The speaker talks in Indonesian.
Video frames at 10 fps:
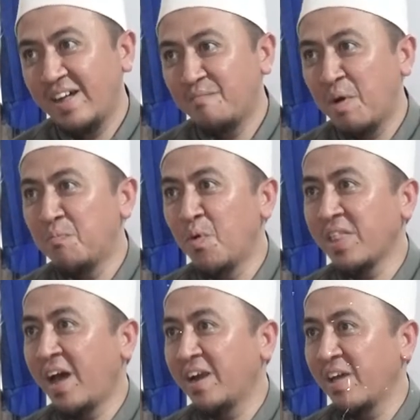
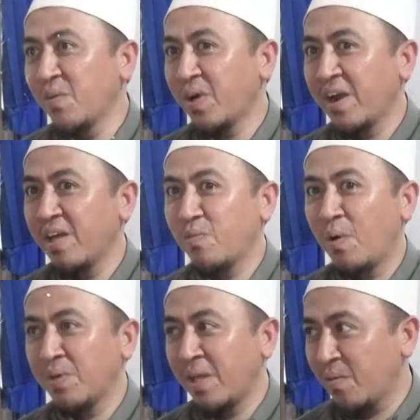Membuat aneh itu karena
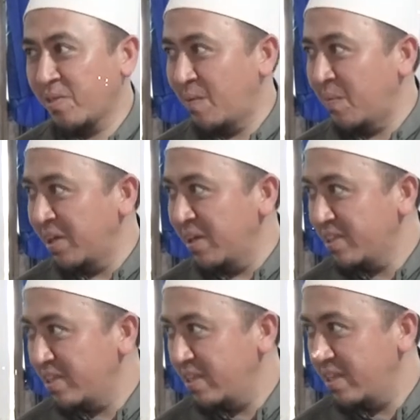suami takut sama
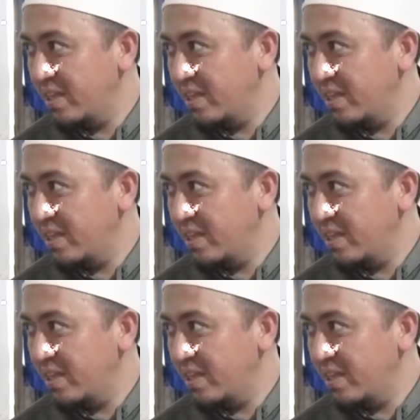is.